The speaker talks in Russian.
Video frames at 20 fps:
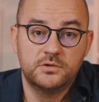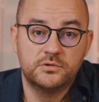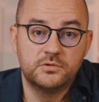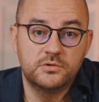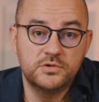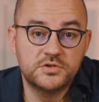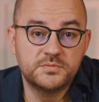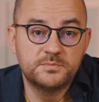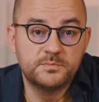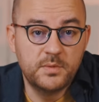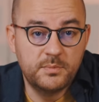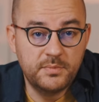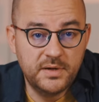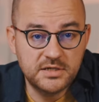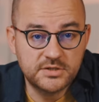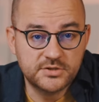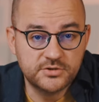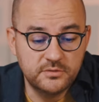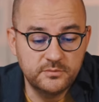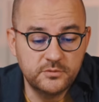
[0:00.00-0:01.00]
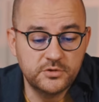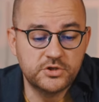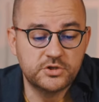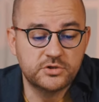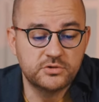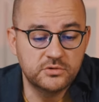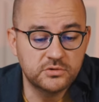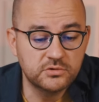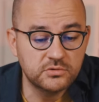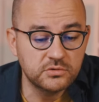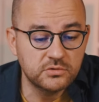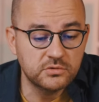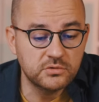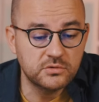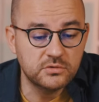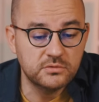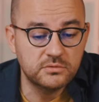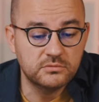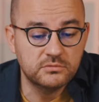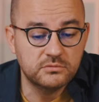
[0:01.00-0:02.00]
То есть, по большому
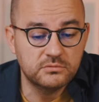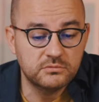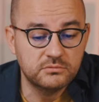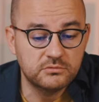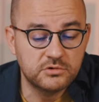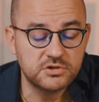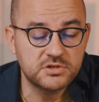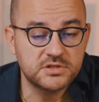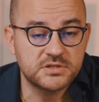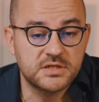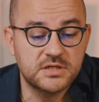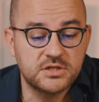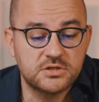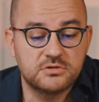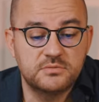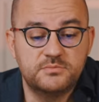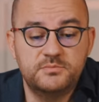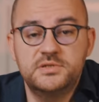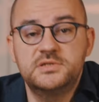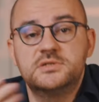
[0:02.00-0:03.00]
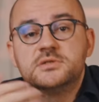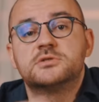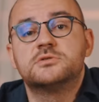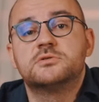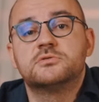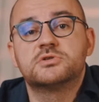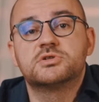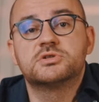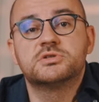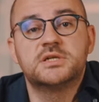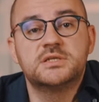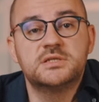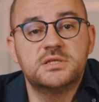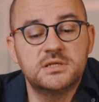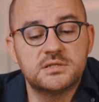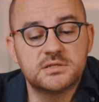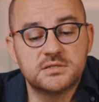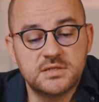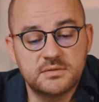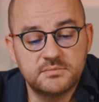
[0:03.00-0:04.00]
счету, можно сказать, что бизнес должен
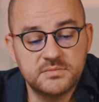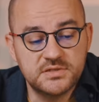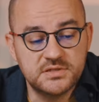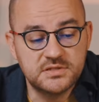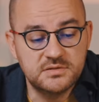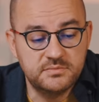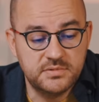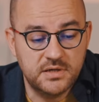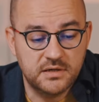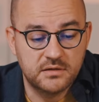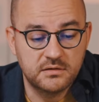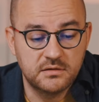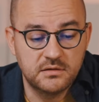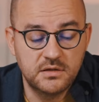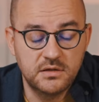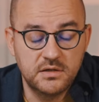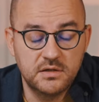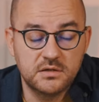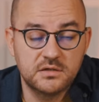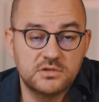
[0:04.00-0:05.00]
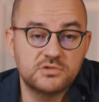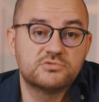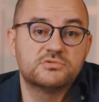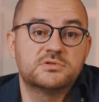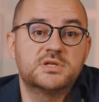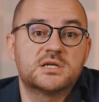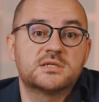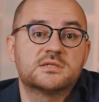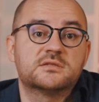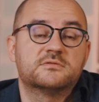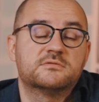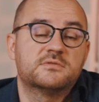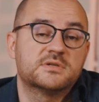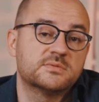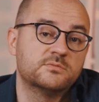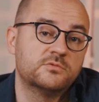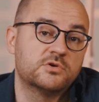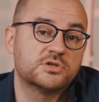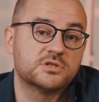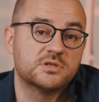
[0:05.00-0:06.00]
надеяться сам на себя. Государство,
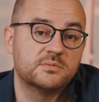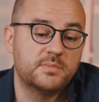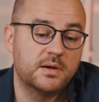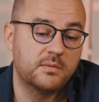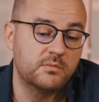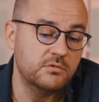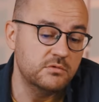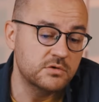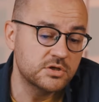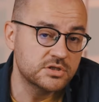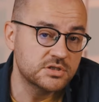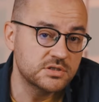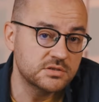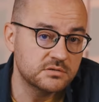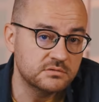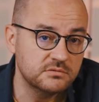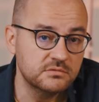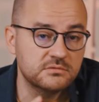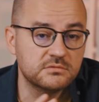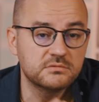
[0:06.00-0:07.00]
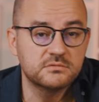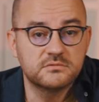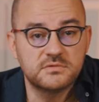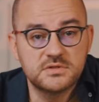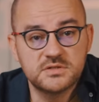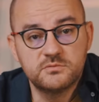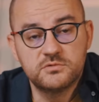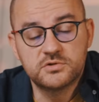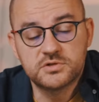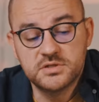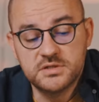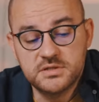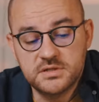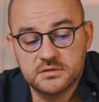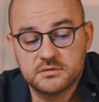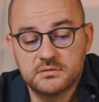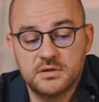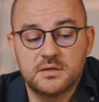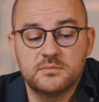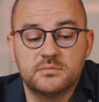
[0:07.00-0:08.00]
возможно, поможет, ну, возможно,
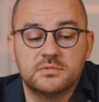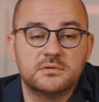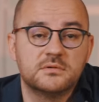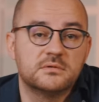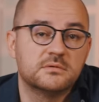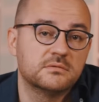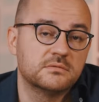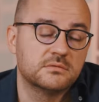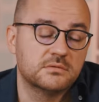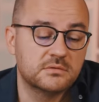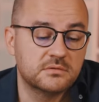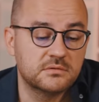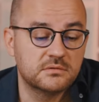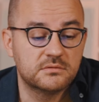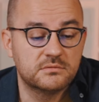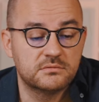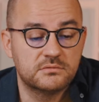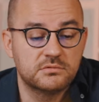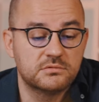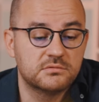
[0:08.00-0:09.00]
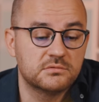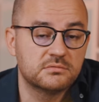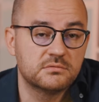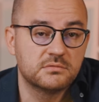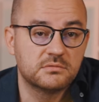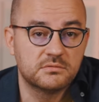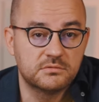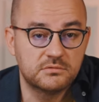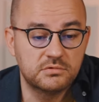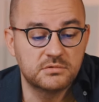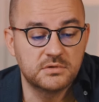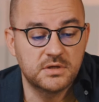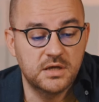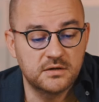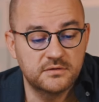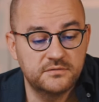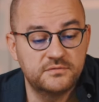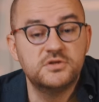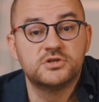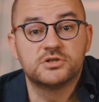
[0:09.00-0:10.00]
нет. Как бы. Тут, тут
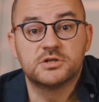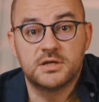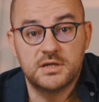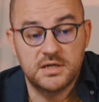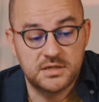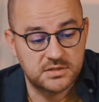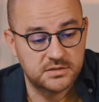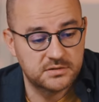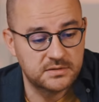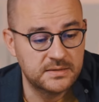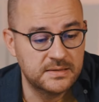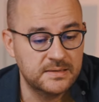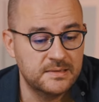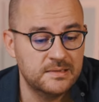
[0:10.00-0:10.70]
как фишка ляжет.